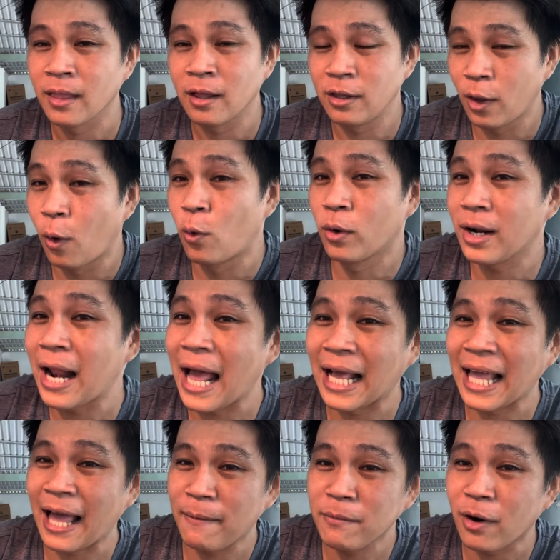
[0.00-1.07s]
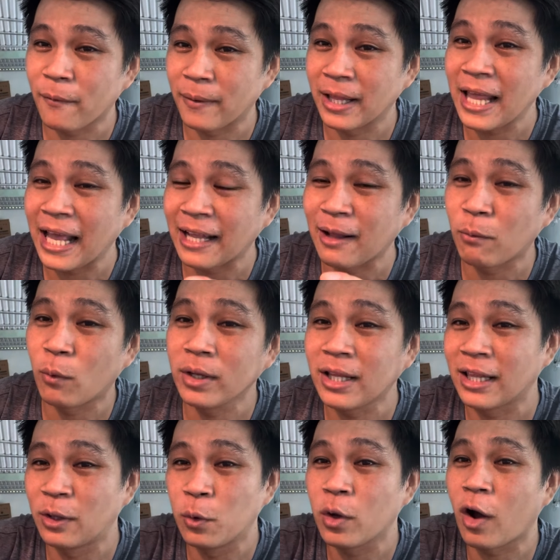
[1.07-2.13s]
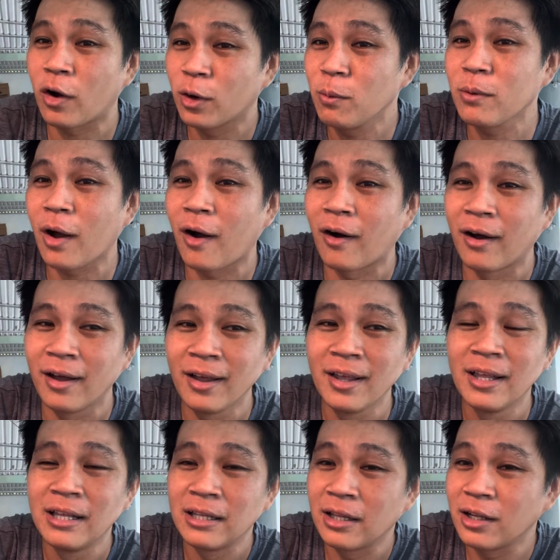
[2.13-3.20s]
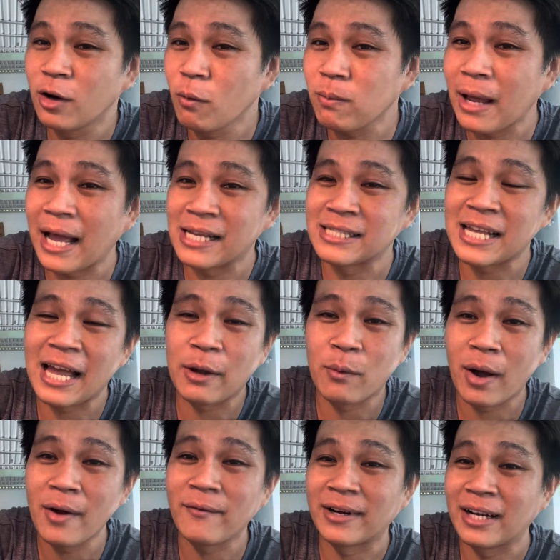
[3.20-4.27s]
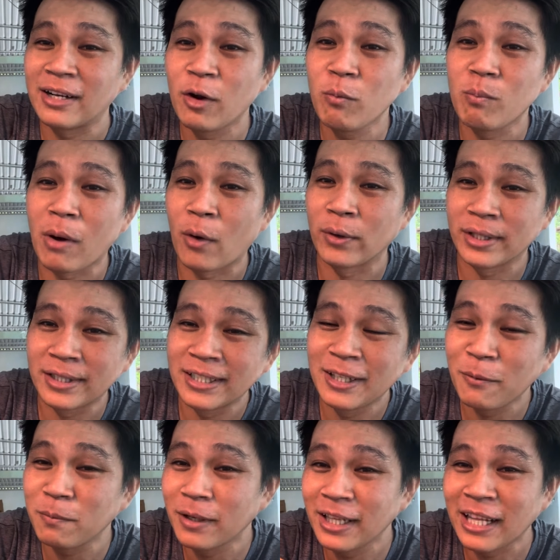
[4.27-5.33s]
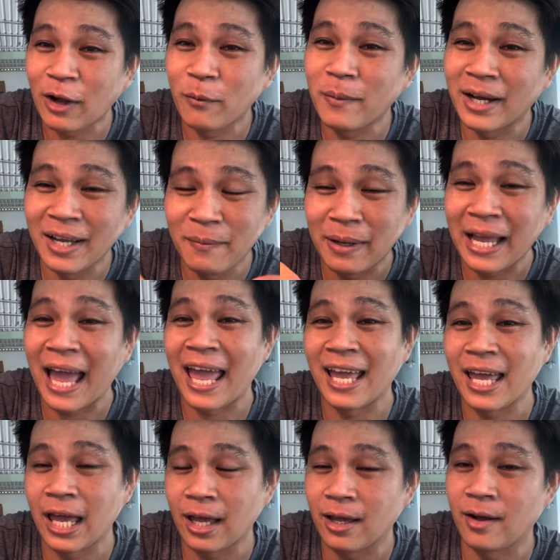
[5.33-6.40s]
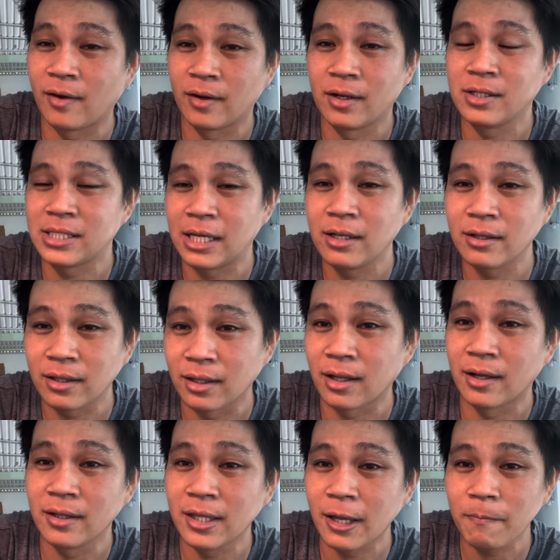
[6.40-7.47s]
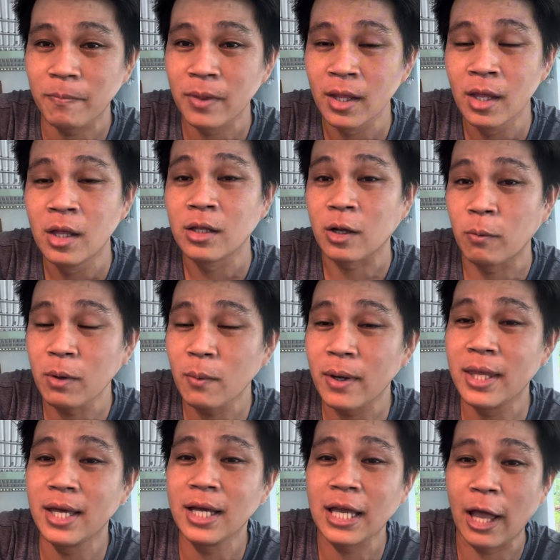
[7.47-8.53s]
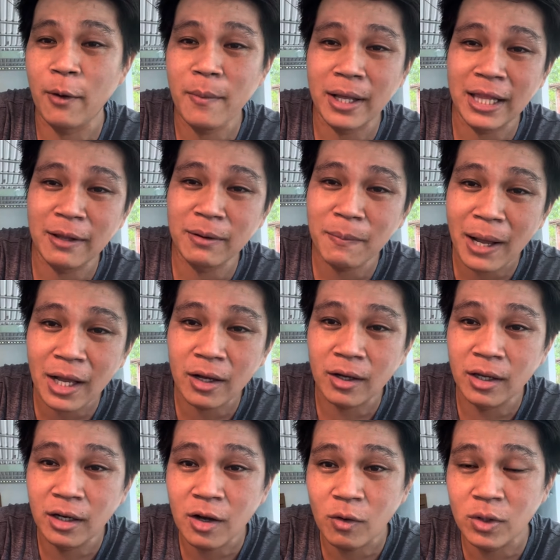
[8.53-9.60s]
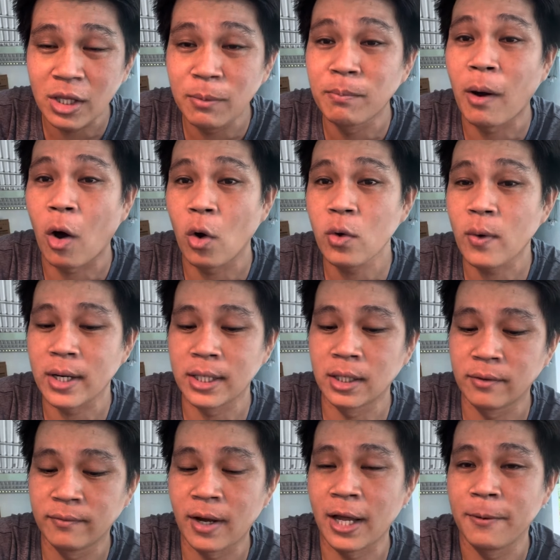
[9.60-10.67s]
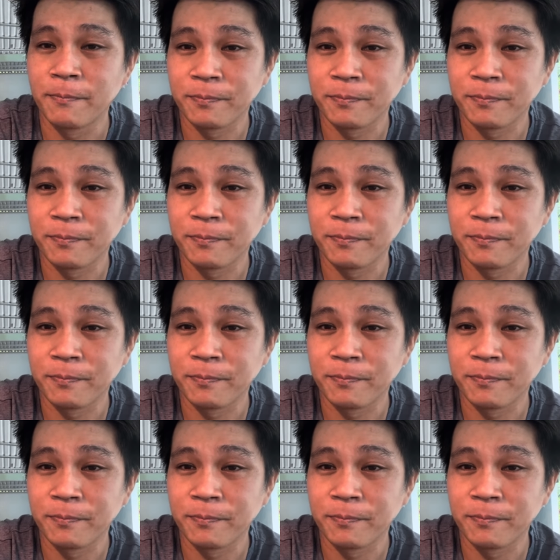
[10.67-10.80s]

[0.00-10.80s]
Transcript: dù nó đang cám rồi mà đang trong quá trình nuôi con đút con á nó đút hàng sai quá và nó đút màu từ đút đến nỗi mà khi mà cạn kẹt rồi nó sẽ từ từ chết cũng giống như kiểu mà nên bắt những con chim bổi ngoài rừng về